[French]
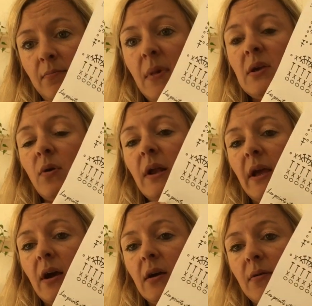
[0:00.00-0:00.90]
Maille en
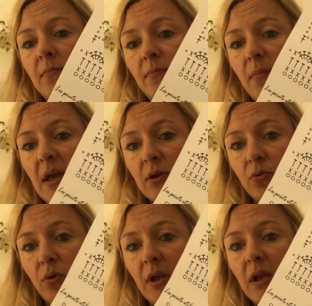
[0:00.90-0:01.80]
l'air, maille
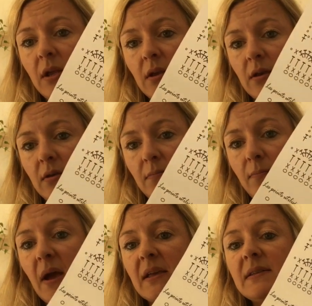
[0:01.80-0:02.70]
coulée,
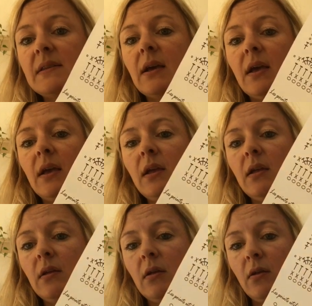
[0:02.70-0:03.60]
maille
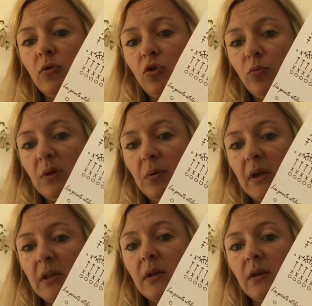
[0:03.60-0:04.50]
serrée,
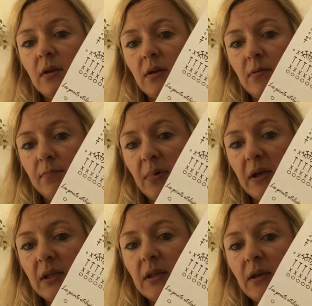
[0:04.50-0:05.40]
demi-bride,
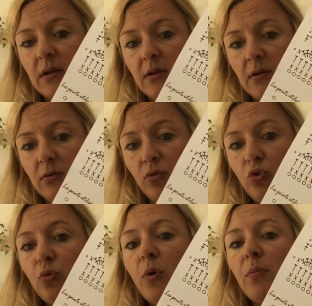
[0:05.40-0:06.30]
bride,
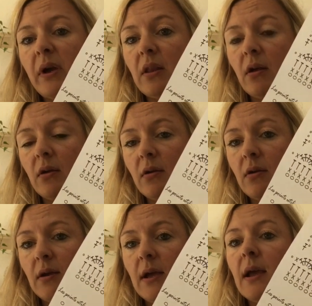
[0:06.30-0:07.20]
double bride.
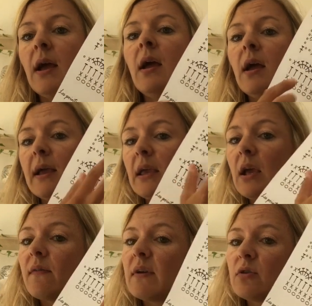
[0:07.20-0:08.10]

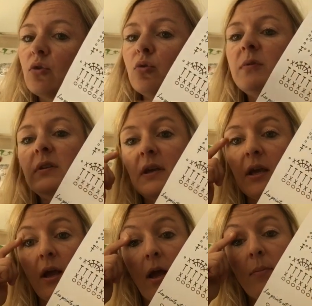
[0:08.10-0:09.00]
Rien qu'avec ce tout petit
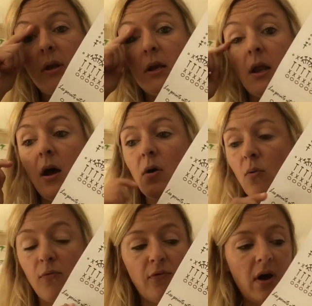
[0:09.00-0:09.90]
diagramme, là,
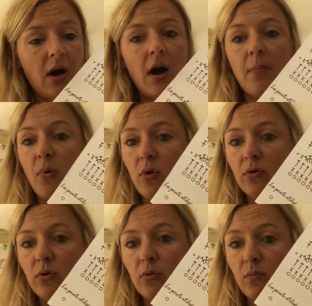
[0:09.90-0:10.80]
on va apprendre